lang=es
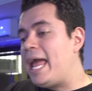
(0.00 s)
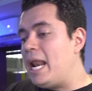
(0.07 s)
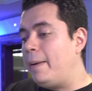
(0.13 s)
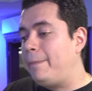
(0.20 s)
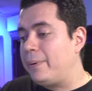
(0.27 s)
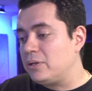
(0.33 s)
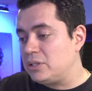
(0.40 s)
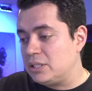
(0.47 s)

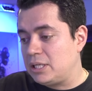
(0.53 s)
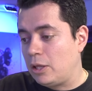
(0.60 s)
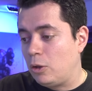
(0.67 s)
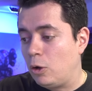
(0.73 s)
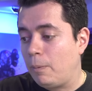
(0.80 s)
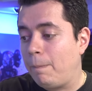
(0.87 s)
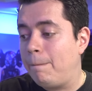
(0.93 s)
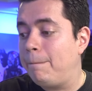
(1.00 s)
el
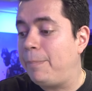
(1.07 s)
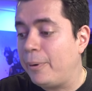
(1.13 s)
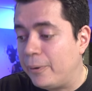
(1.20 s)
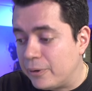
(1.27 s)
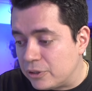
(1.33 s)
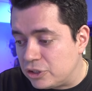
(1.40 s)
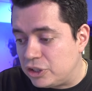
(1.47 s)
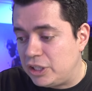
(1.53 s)
procesador
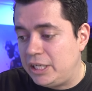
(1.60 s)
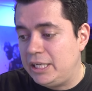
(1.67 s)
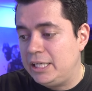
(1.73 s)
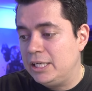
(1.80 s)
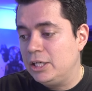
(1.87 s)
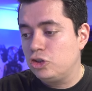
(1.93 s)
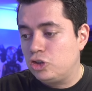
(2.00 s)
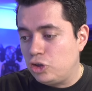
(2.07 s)
por
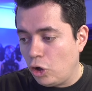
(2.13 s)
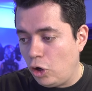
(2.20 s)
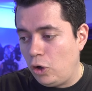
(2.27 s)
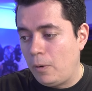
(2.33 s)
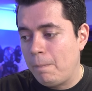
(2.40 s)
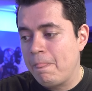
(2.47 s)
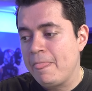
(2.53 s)
sí solo